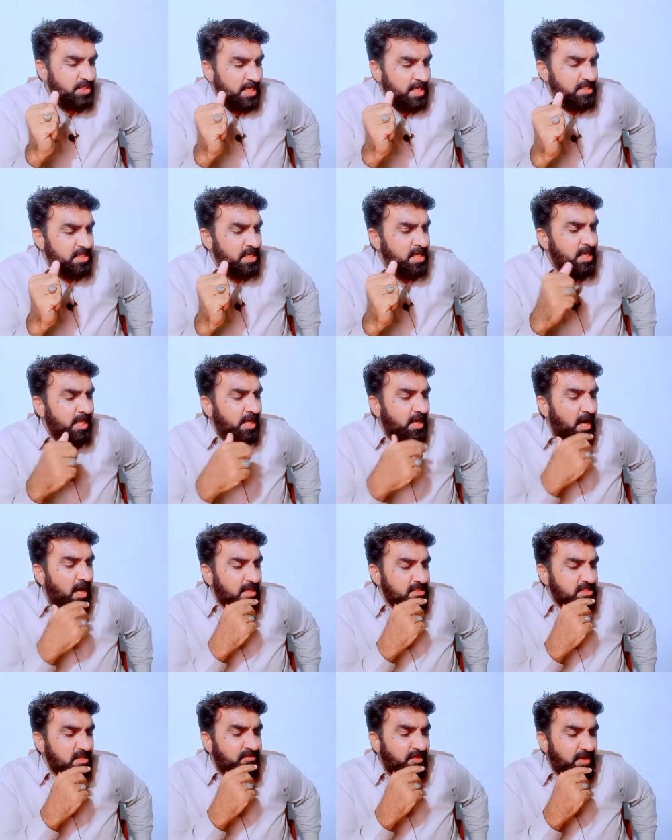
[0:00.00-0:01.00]
जैसे ही
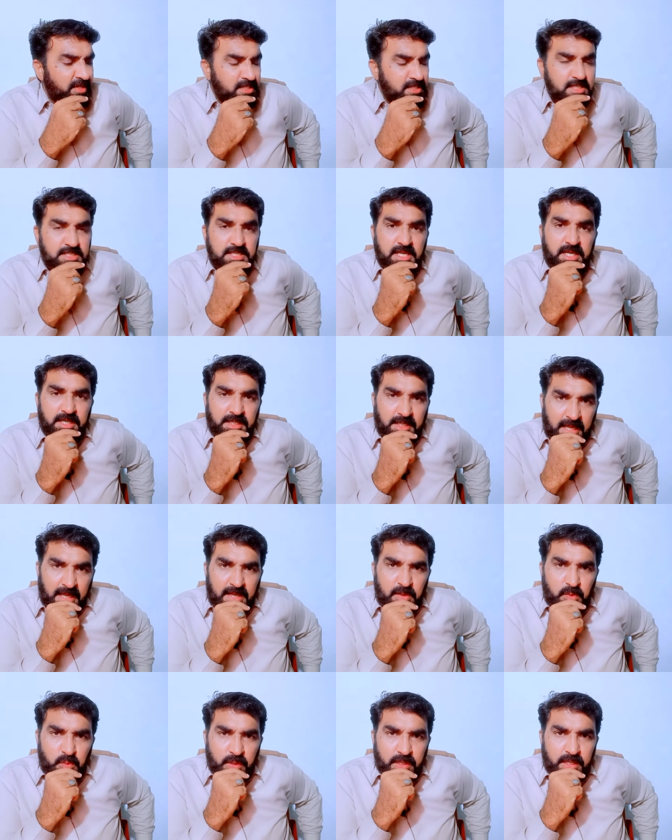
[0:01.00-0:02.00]
काजी फैज ईसा
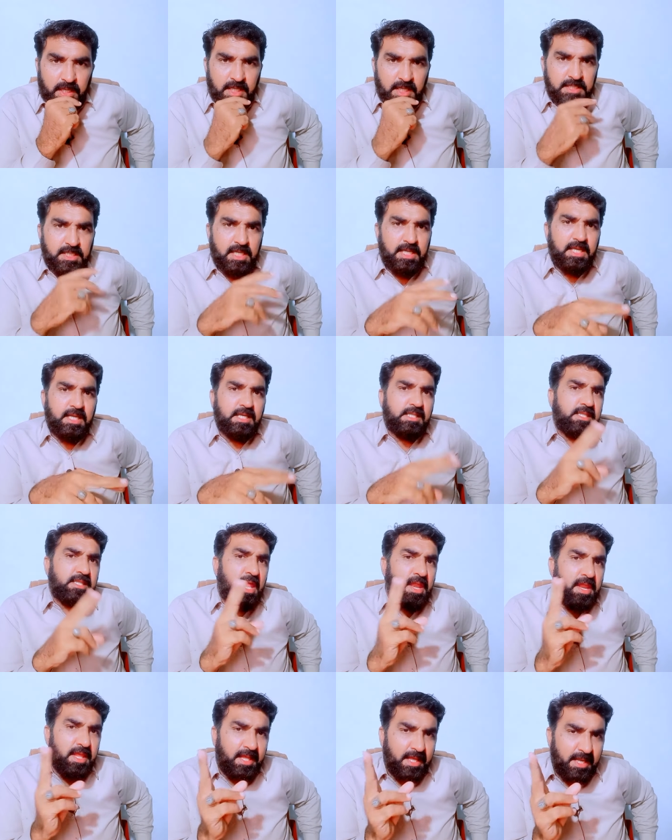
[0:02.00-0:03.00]
रिटायर हुए कि यानी कि
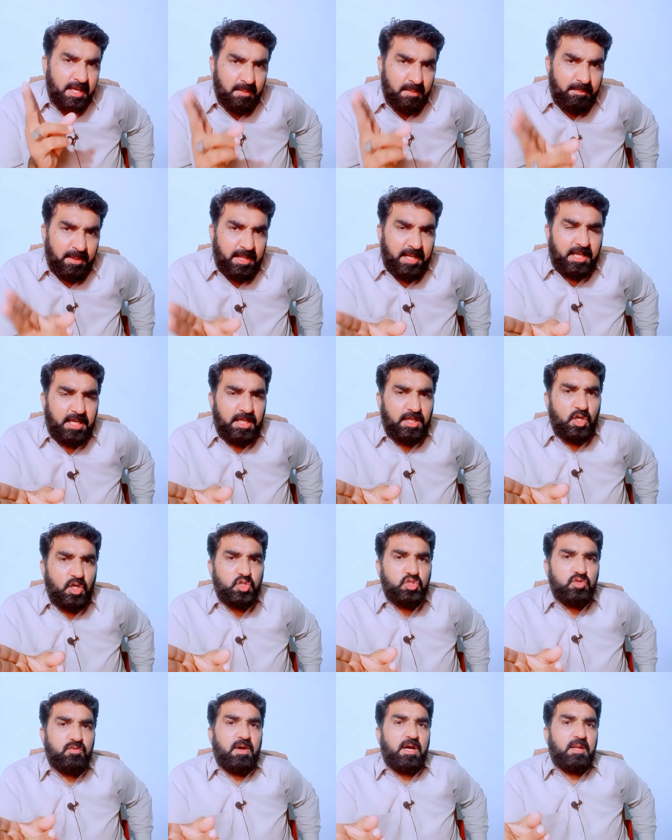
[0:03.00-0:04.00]
तहरीक लबैक के
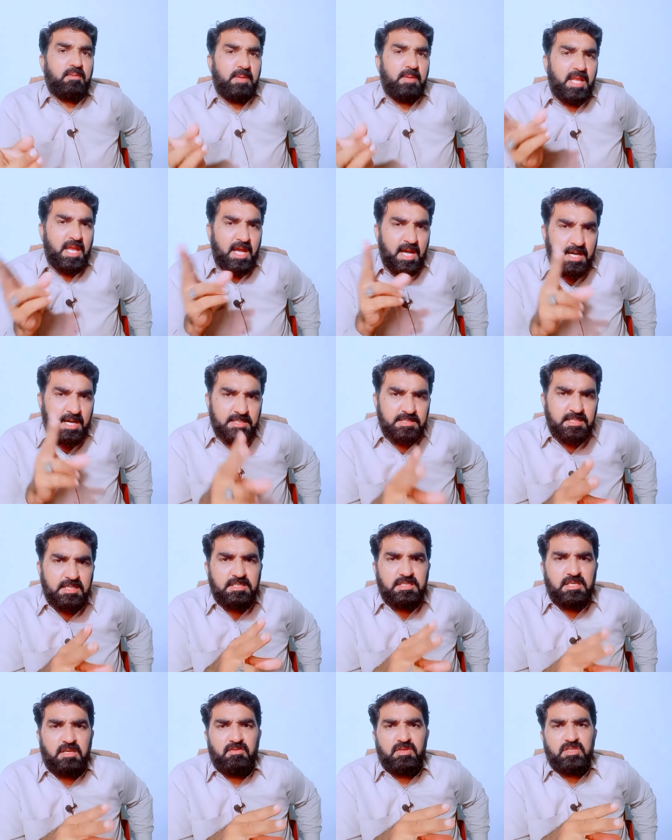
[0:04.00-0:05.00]
नौजवान ने हाजिर
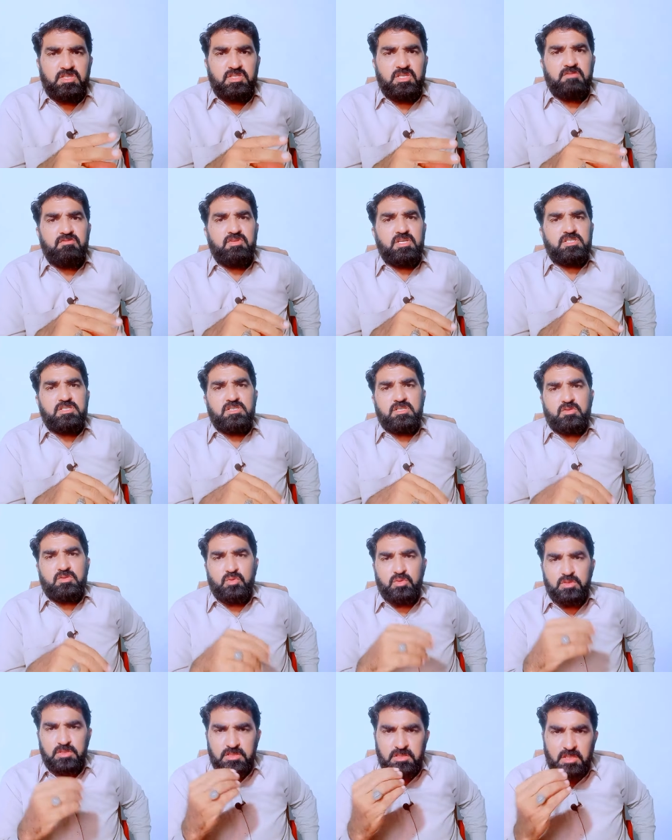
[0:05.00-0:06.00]
सर्विस चीफ जस्टिस
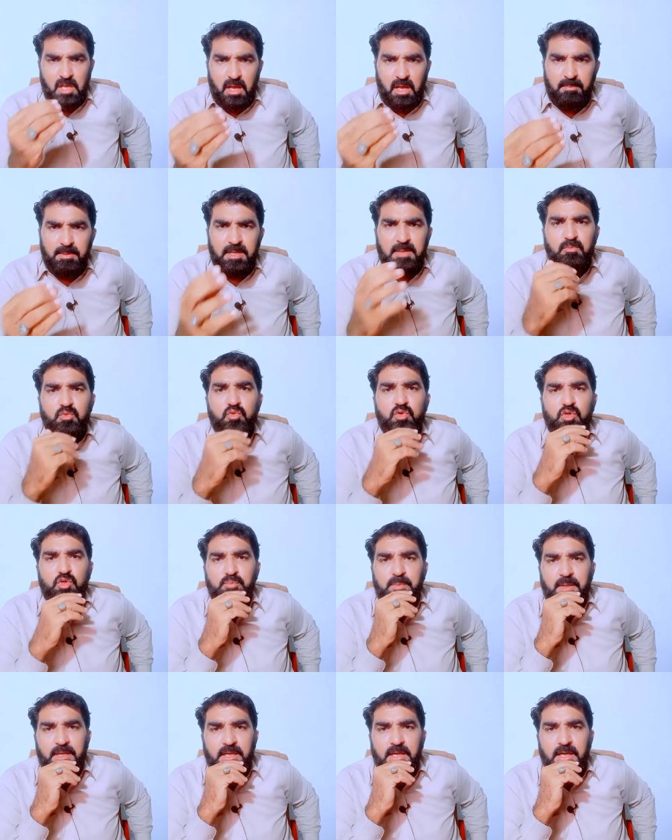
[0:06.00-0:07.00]
को सामने मुंह के
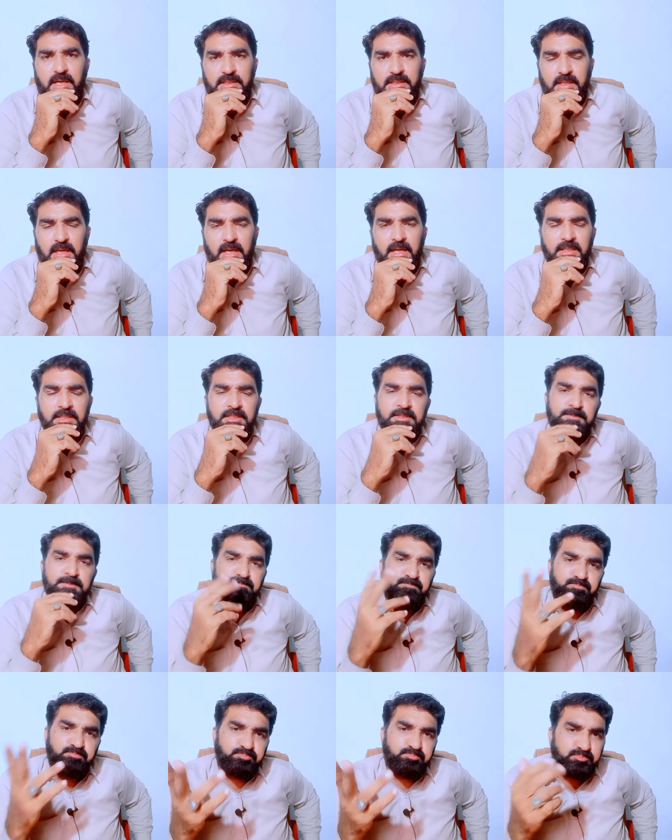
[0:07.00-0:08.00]
ऊपर कहा था
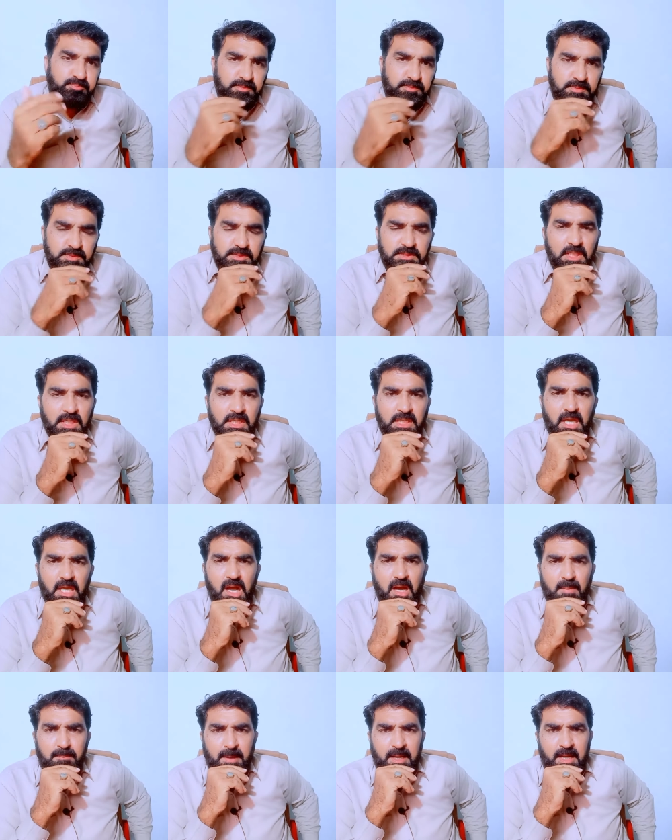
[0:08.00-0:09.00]
कि
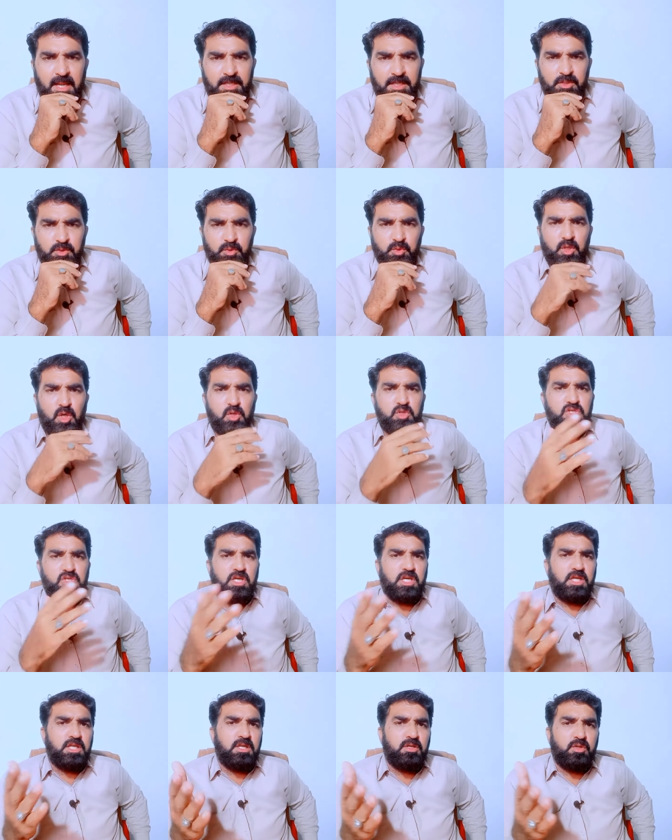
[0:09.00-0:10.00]
आपका पर लानत होगा और
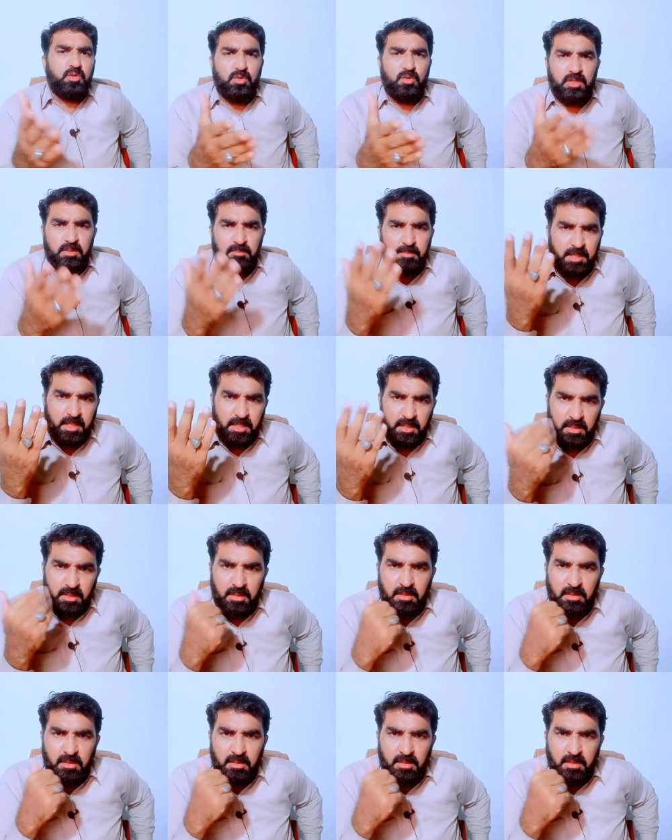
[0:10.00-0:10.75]
यकीनन डोनट बड़े